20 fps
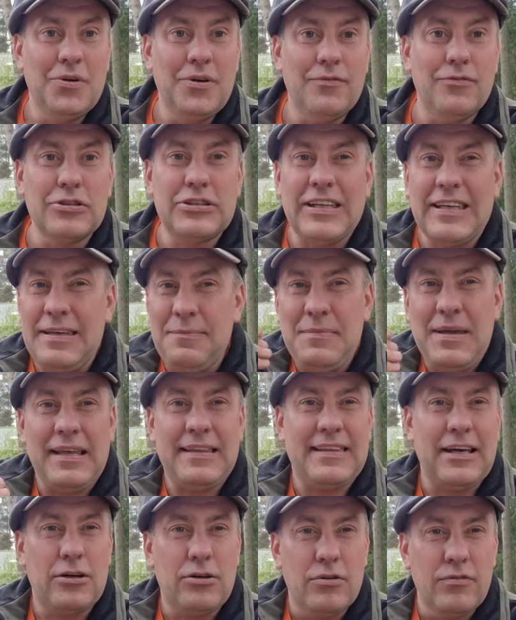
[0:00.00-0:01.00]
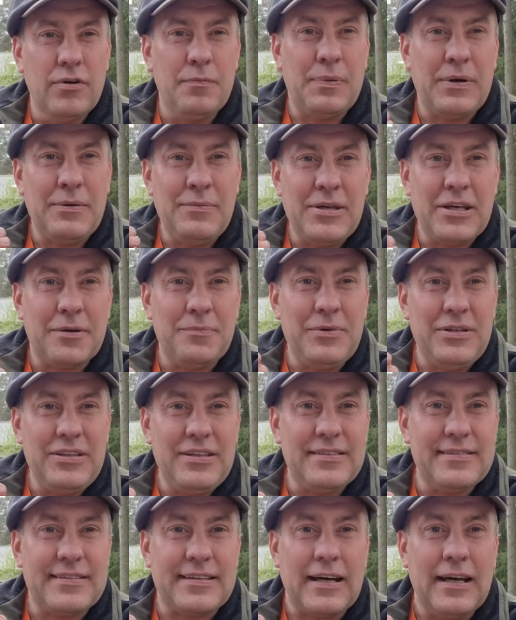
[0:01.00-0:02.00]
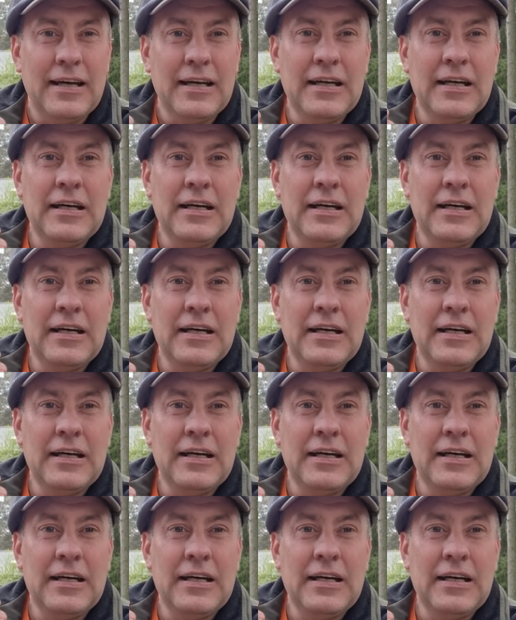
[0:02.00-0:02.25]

Вот иметь такого премьер-министра